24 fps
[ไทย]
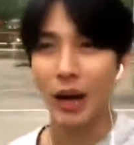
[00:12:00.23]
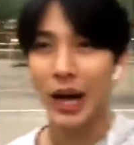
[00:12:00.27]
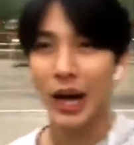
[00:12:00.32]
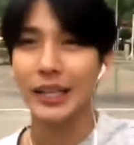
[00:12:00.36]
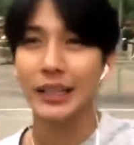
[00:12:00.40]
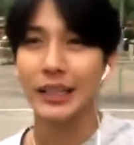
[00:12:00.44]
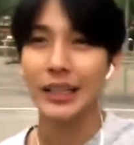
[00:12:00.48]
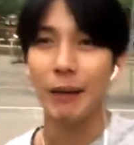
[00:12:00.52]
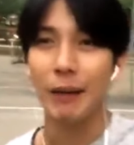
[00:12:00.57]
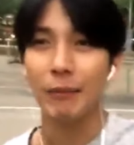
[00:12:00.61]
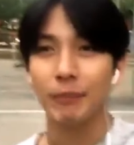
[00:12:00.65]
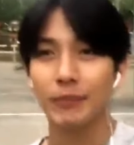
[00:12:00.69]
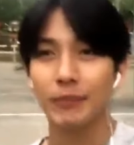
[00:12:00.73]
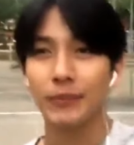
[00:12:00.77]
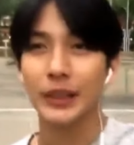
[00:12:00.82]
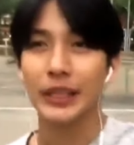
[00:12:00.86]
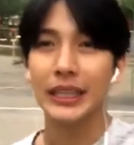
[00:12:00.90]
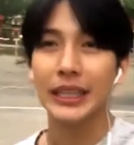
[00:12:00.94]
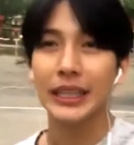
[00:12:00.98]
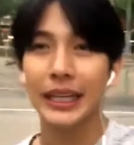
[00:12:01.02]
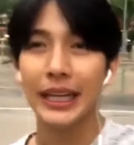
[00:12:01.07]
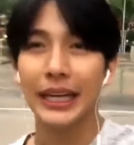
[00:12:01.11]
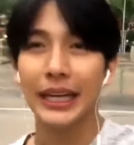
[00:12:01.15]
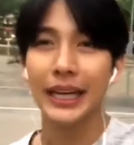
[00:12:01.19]
เดียวกันกับ
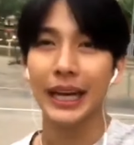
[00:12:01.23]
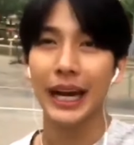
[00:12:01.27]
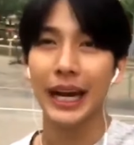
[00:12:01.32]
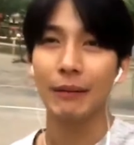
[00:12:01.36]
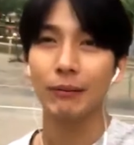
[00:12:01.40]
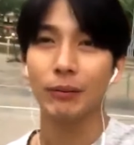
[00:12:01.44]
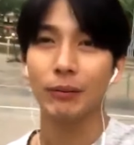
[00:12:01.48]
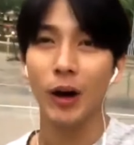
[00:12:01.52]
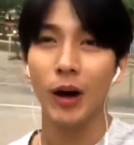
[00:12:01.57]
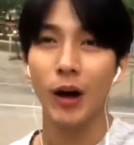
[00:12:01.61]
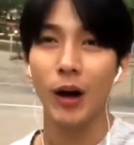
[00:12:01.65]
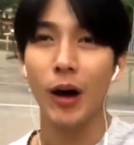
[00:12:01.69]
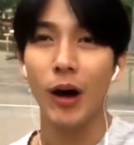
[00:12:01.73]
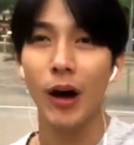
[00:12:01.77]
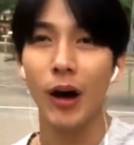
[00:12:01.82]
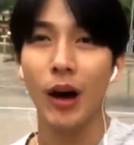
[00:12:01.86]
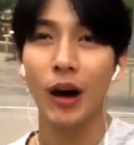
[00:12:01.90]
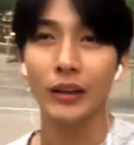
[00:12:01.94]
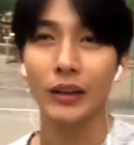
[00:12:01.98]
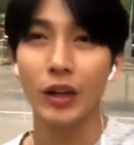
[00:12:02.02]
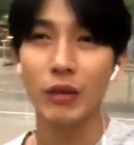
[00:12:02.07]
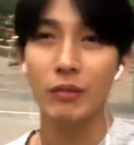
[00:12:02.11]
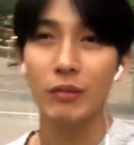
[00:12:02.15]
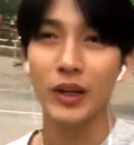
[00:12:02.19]
คืนนี้ครับ ก็
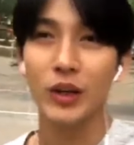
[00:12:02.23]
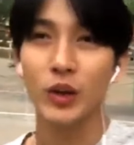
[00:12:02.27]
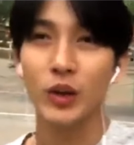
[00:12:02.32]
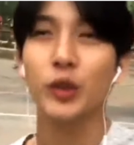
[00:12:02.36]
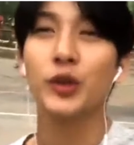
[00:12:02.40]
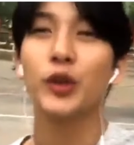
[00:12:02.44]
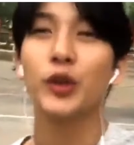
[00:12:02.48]
ต้องมา